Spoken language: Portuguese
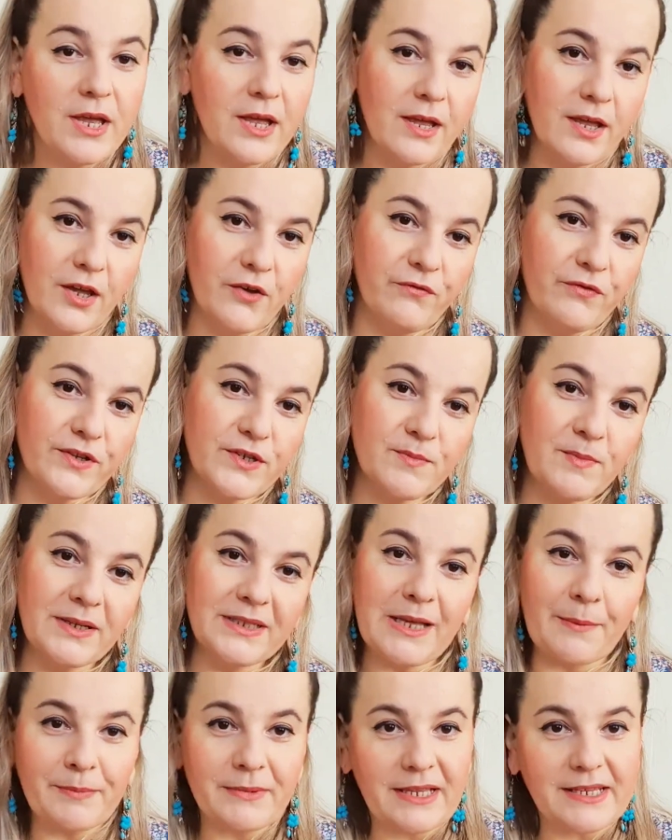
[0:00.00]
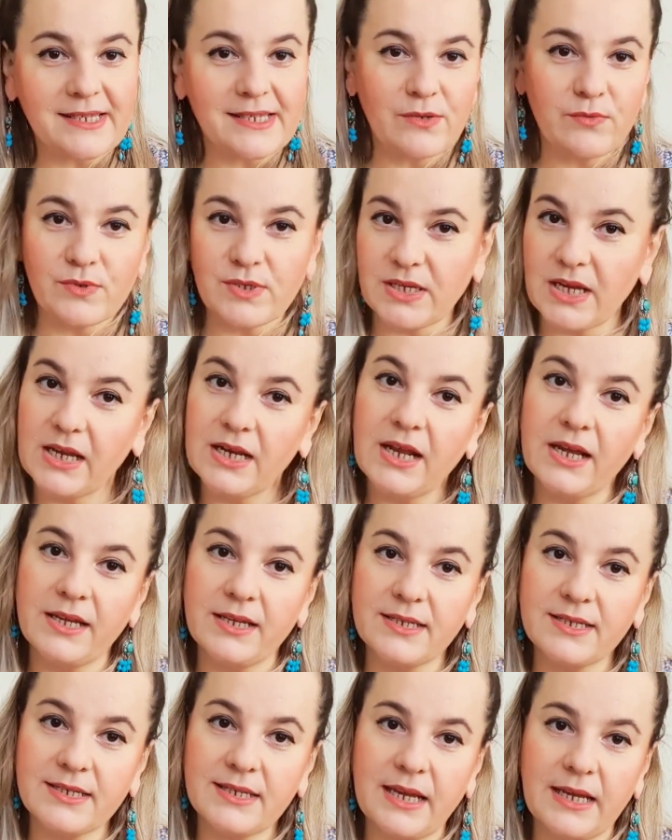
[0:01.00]
Eu fiz uma adaptaçãozinha na
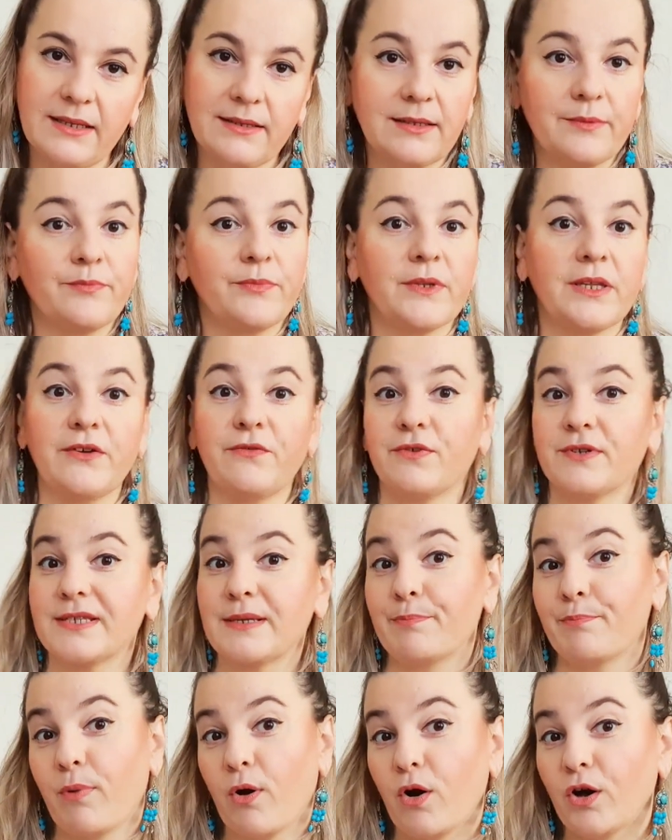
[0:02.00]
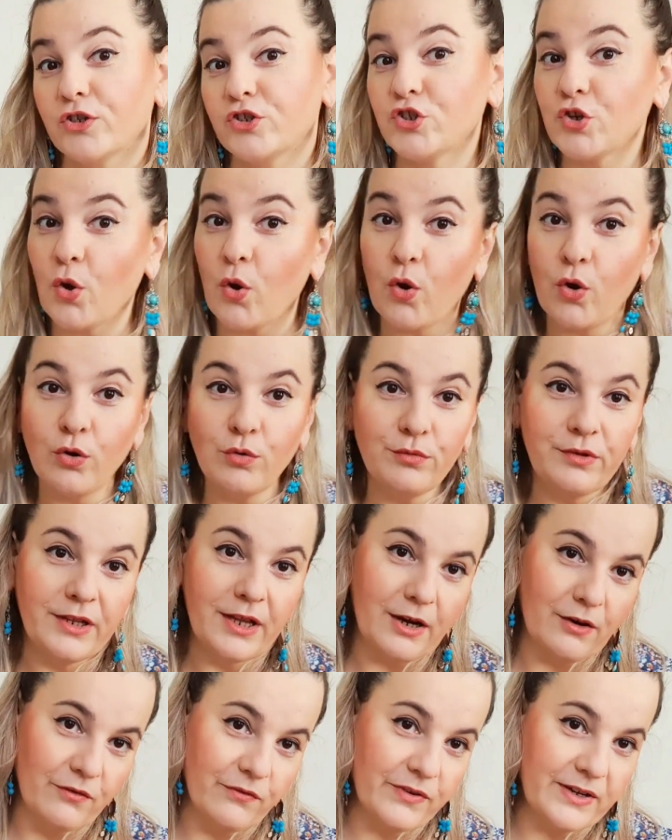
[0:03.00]
receita que você pode ou
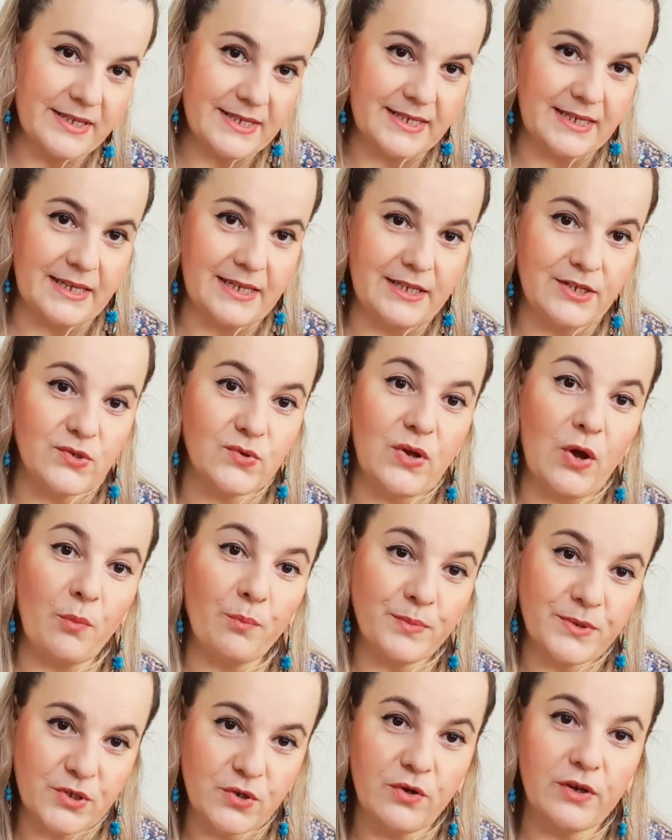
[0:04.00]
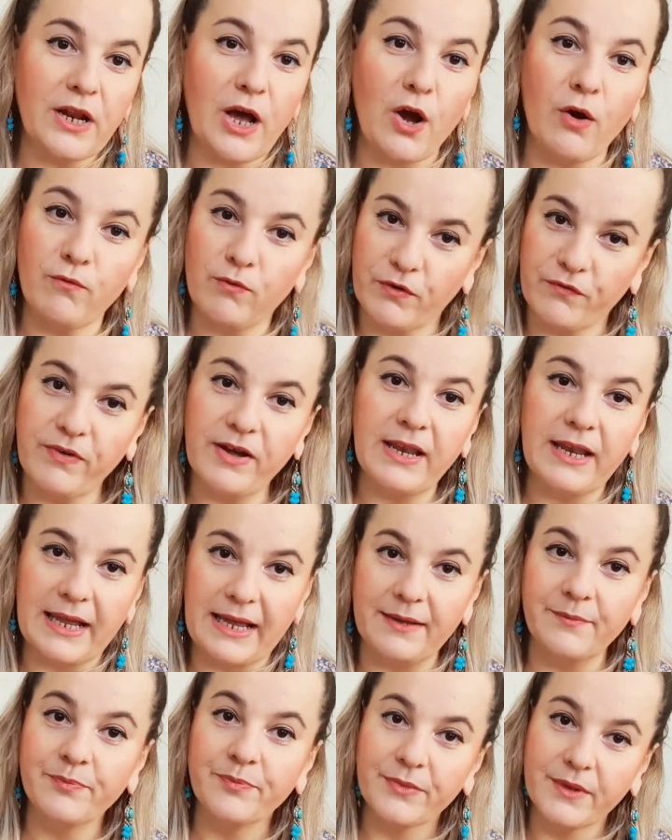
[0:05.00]
não fazer, isso é opcional. Eu vou
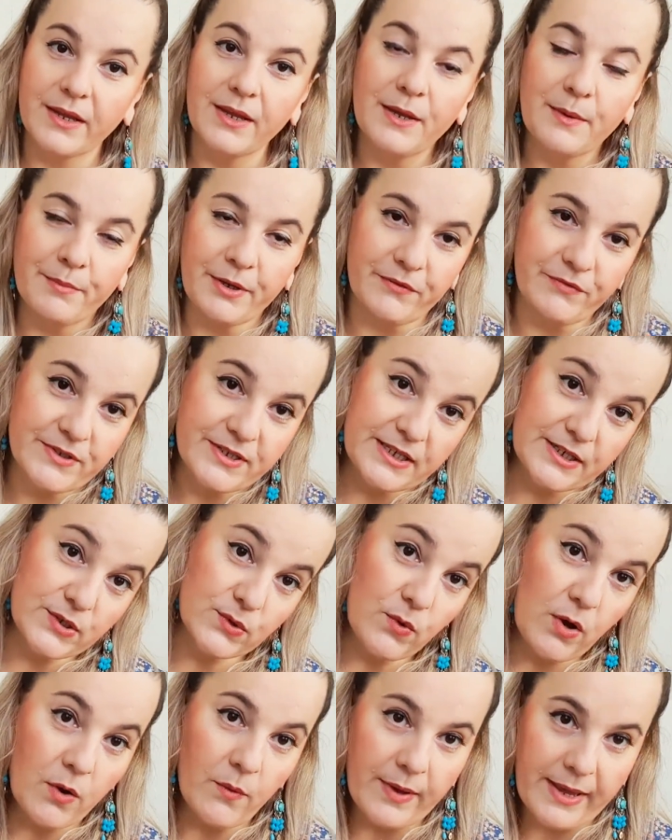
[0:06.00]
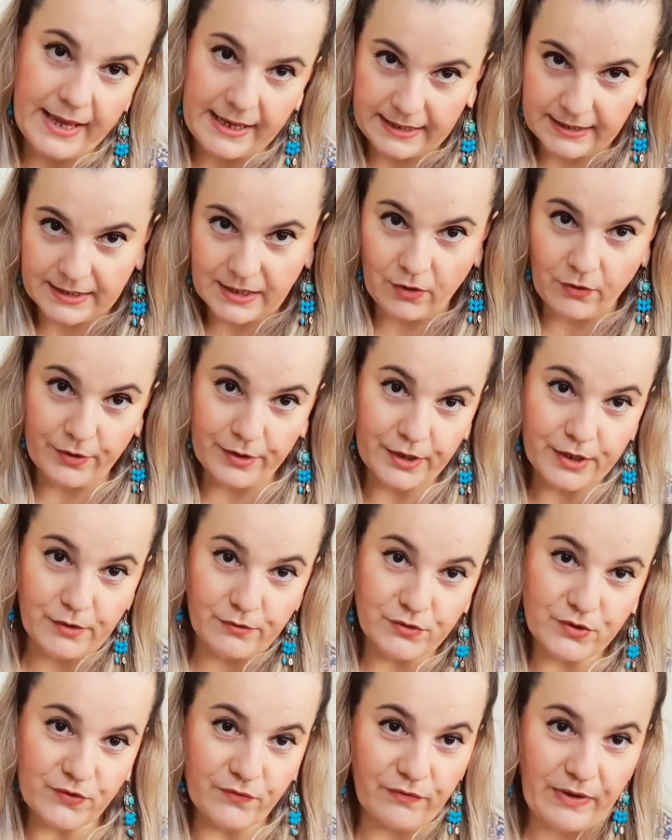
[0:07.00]
falar para vocês qual é ali na hora que eu
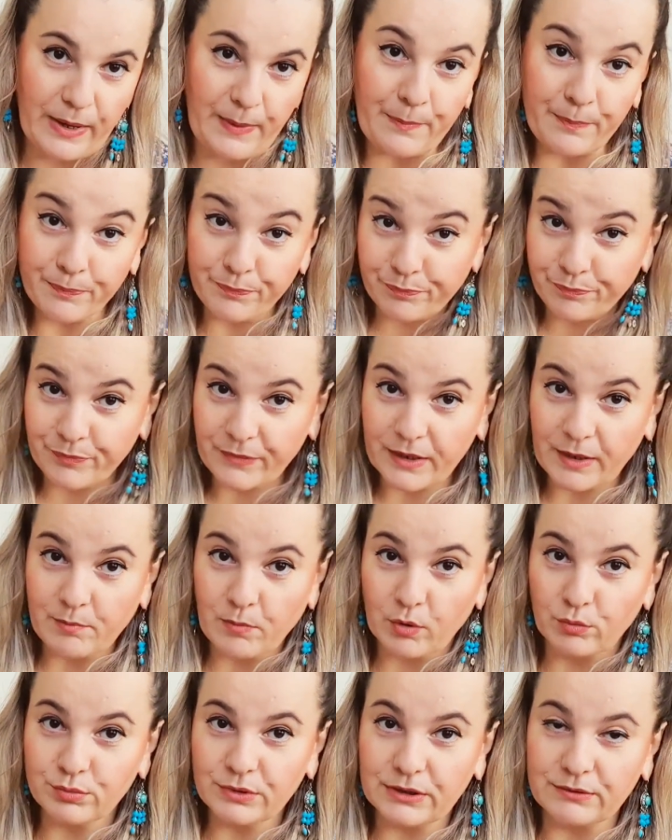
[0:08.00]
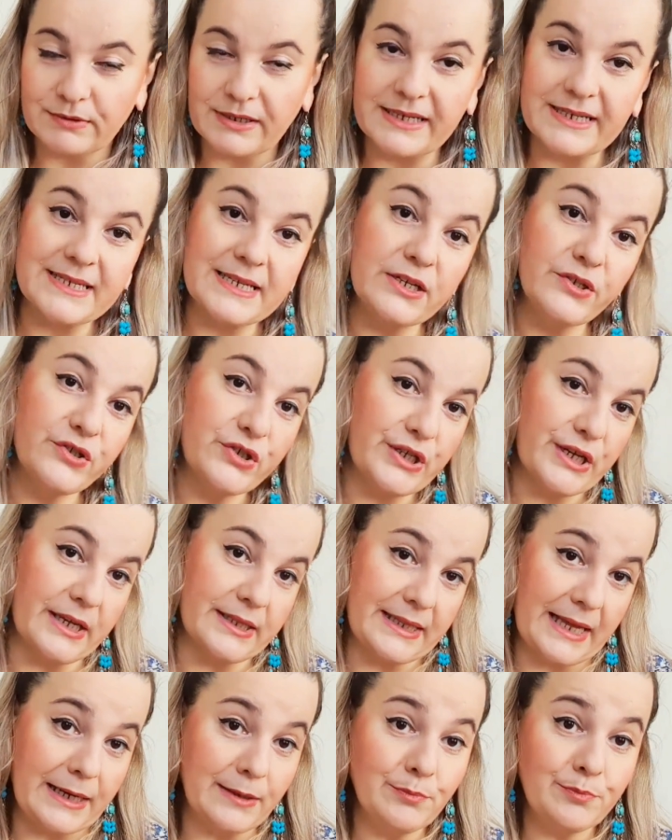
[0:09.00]
estiver montando a receitinha,
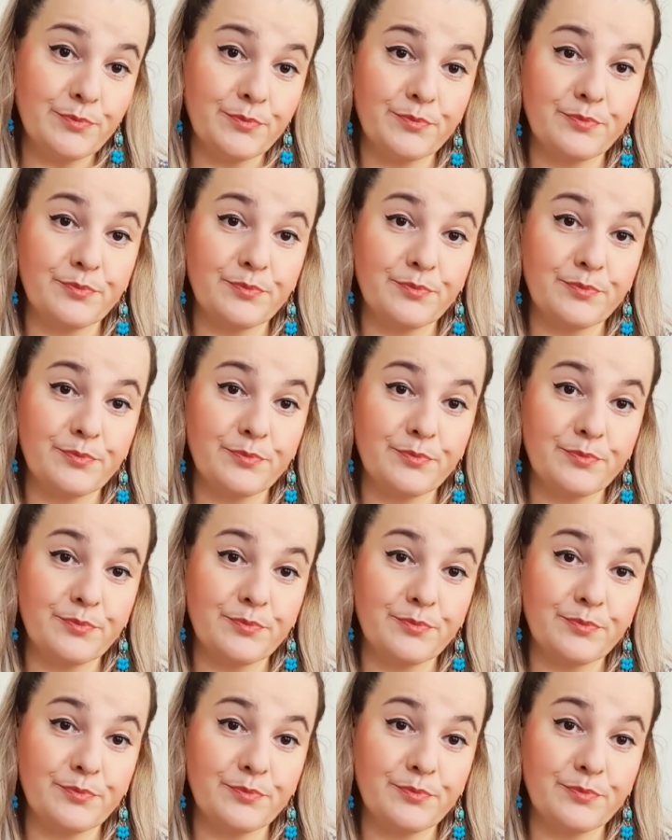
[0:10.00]
tá?